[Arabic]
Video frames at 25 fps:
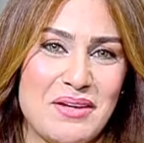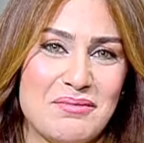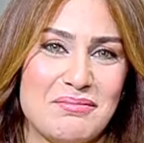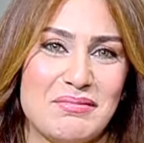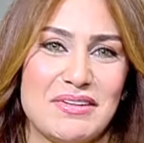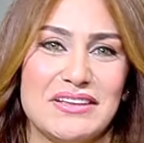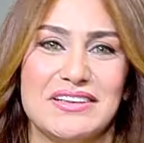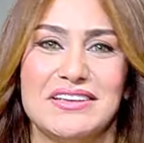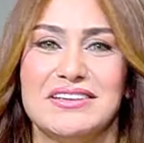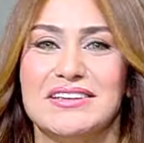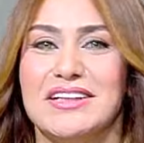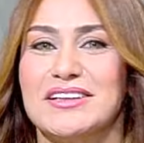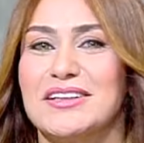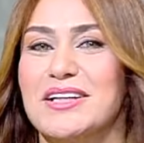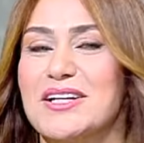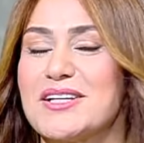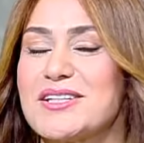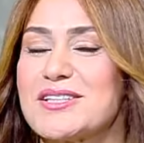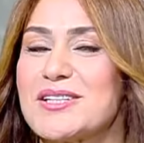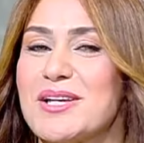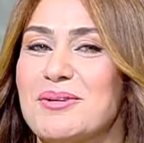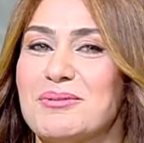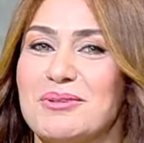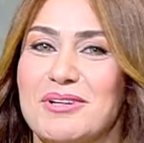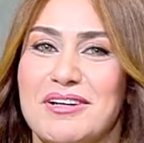مدينة
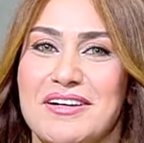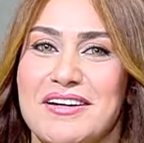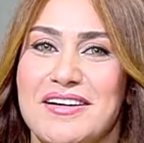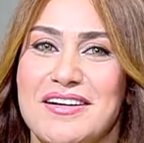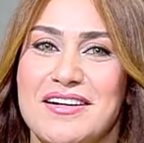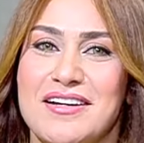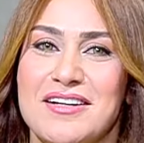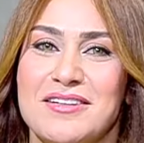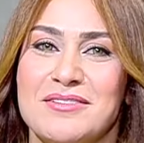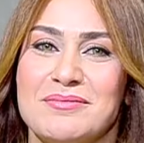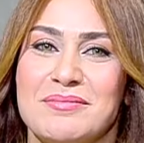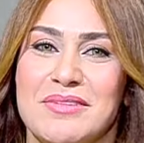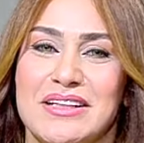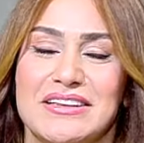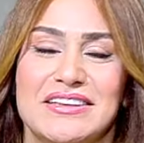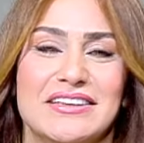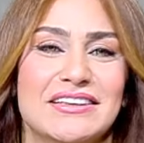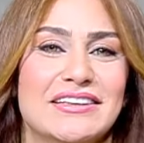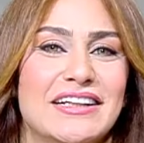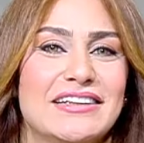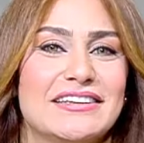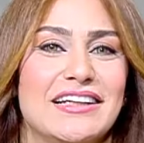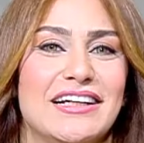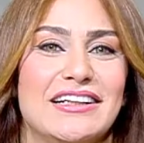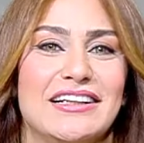الصولجان
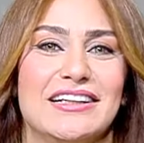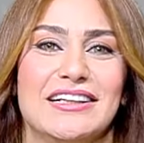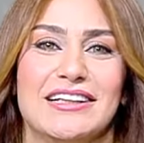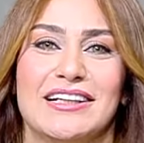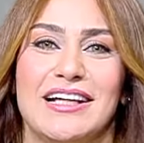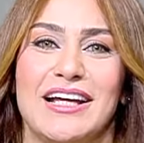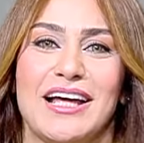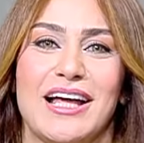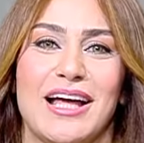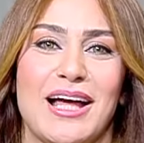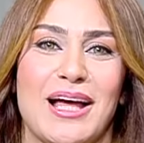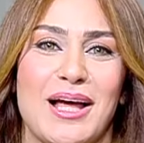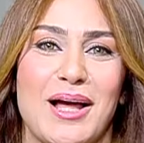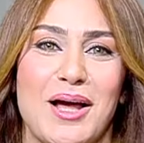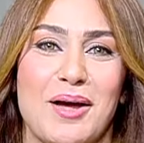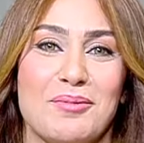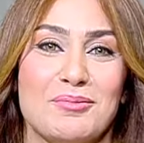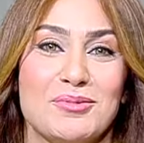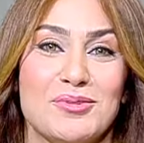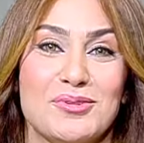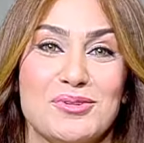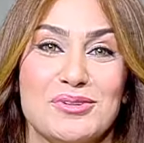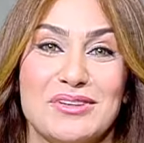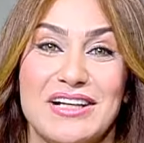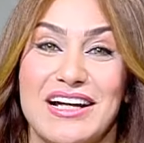مدينة الإله
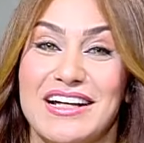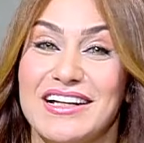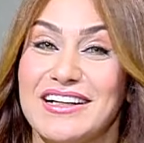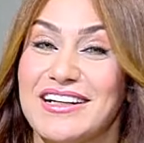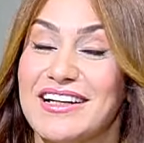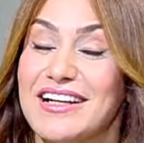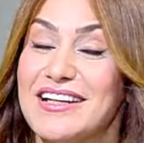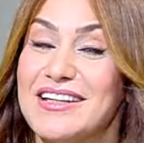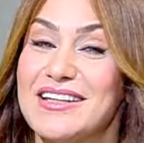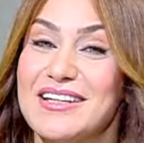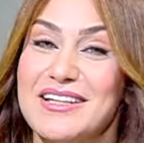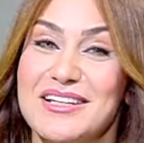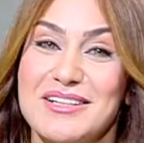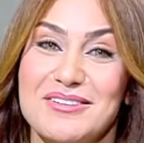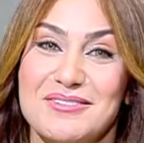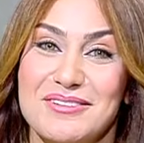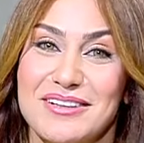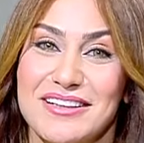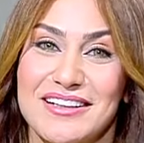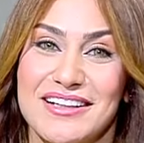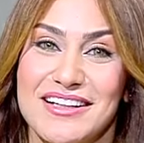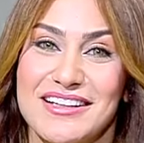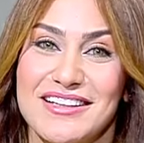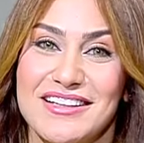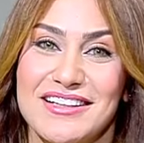أمون الكثير
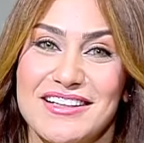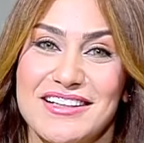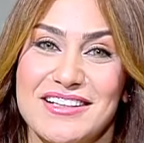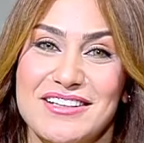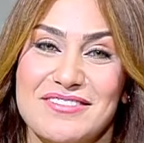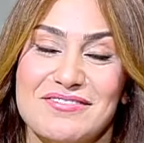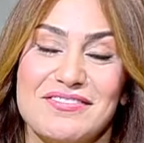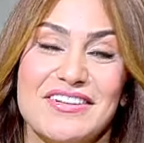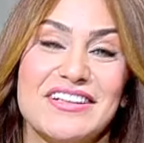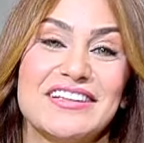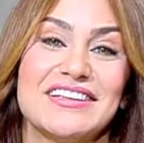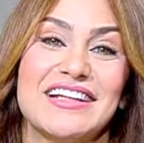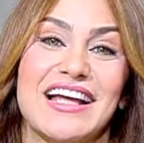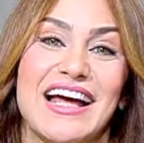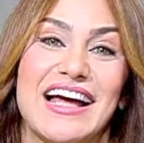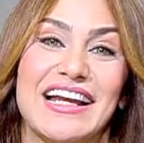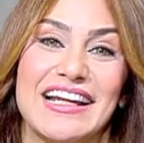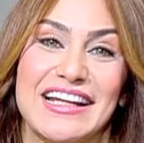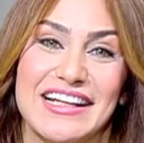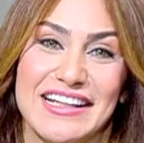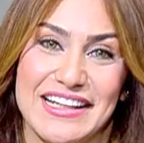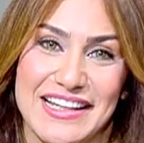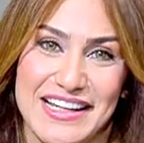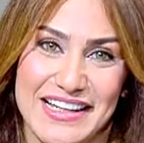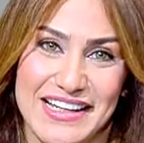والكثير من
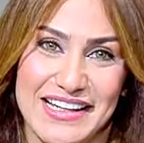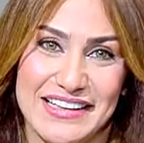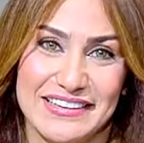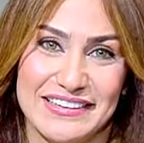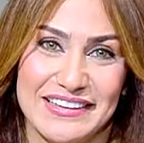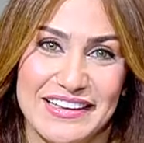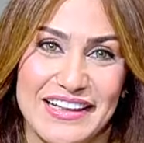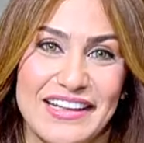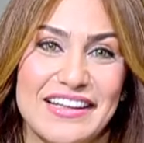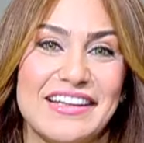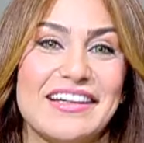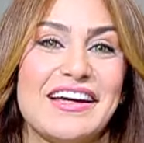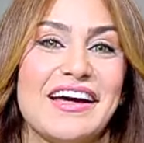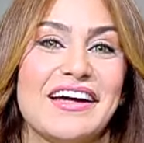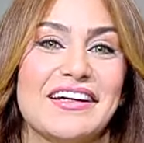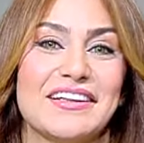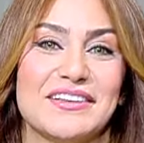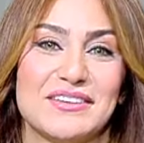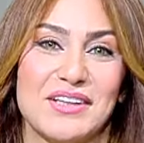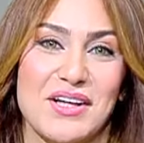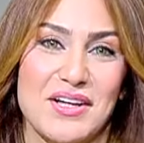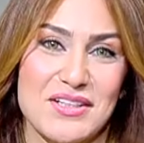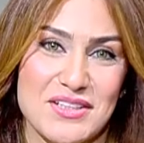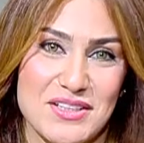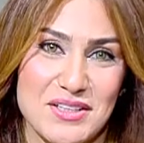الحكايات حكاية
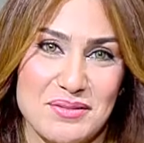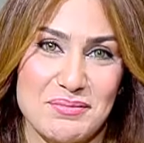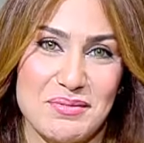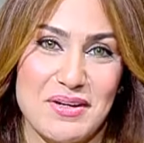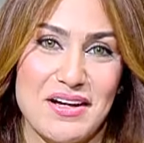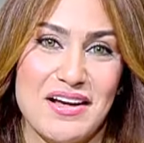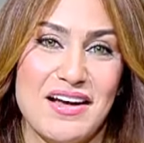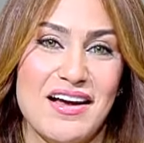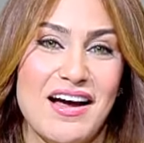عاصمة